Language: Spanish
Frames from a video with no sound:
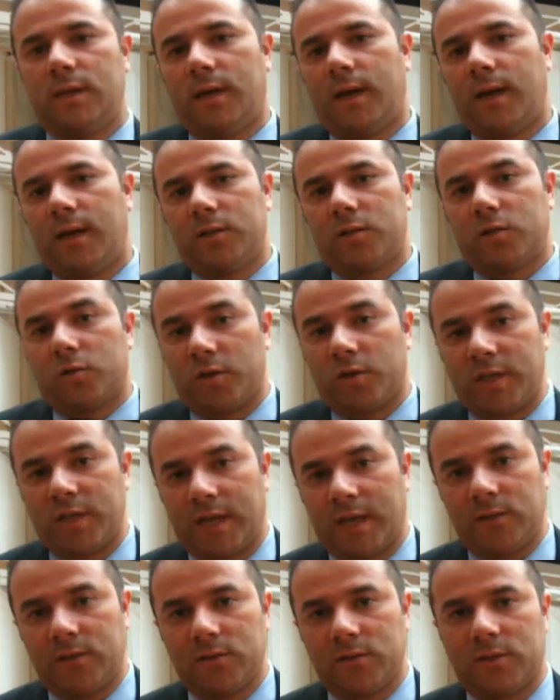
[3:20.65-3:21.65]
ah,
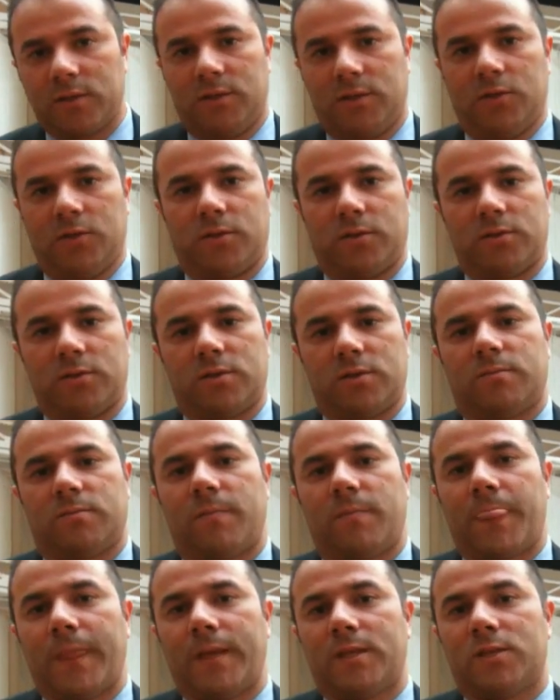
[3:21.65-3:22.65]
troyanos y otros
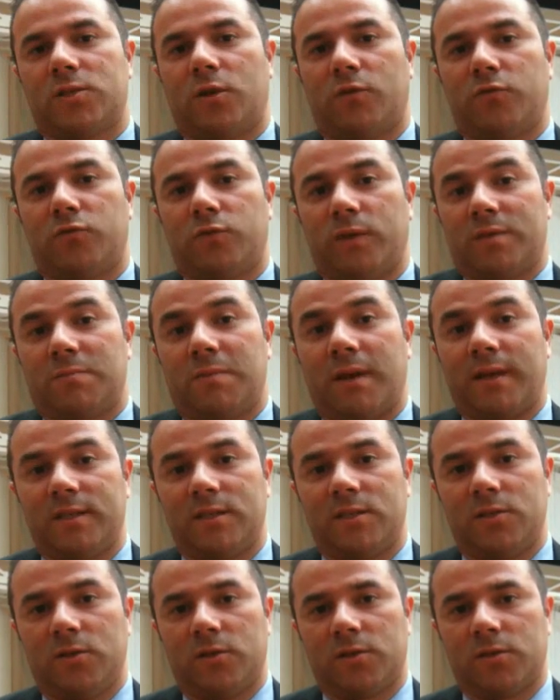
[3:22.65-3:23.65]
softwares
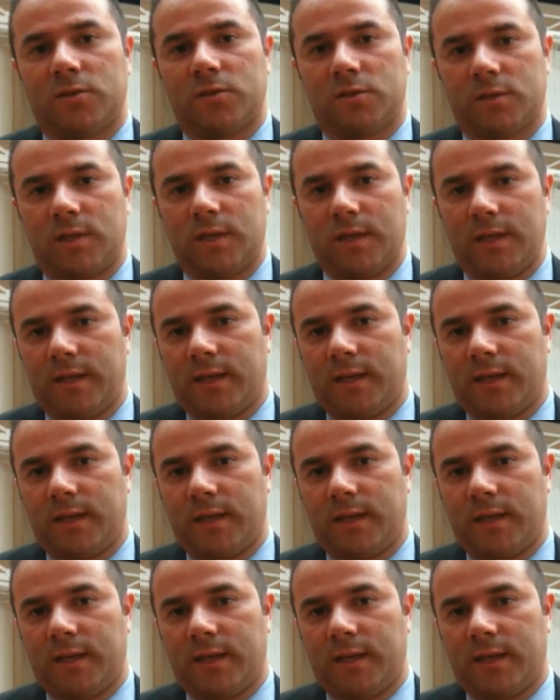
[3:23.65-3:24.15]
maliciosos